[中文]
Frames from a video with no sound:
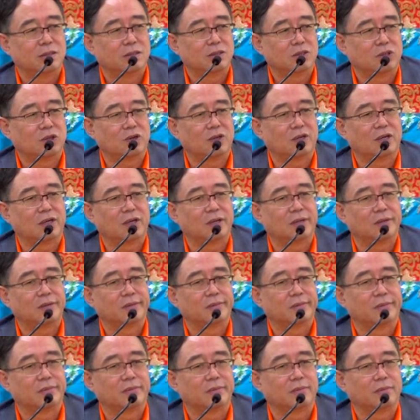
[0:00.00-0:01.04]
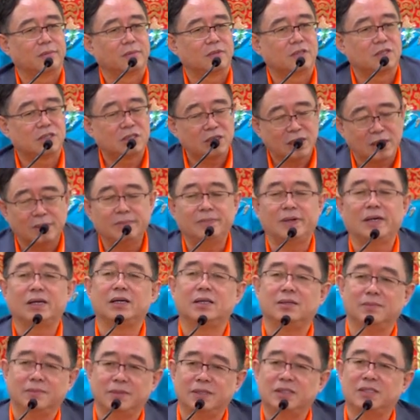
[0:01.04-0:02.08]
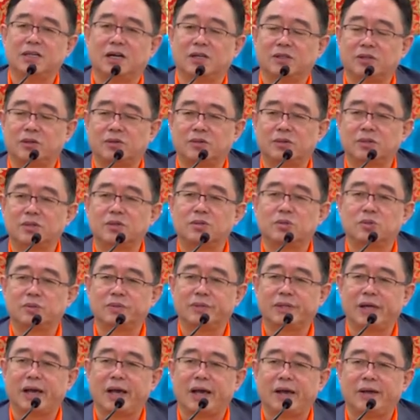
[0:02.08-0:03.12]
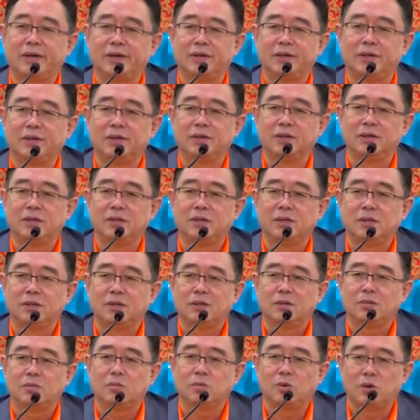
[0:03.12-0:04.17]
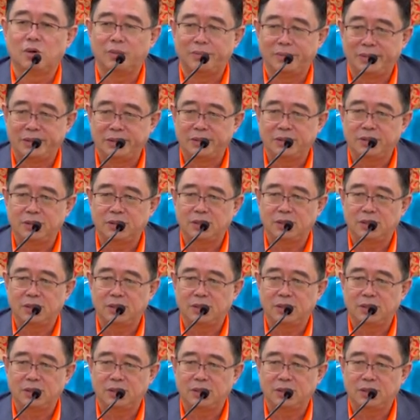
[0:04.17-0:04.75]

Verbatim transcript: 错了，之前没给你们讲到这个重点。我们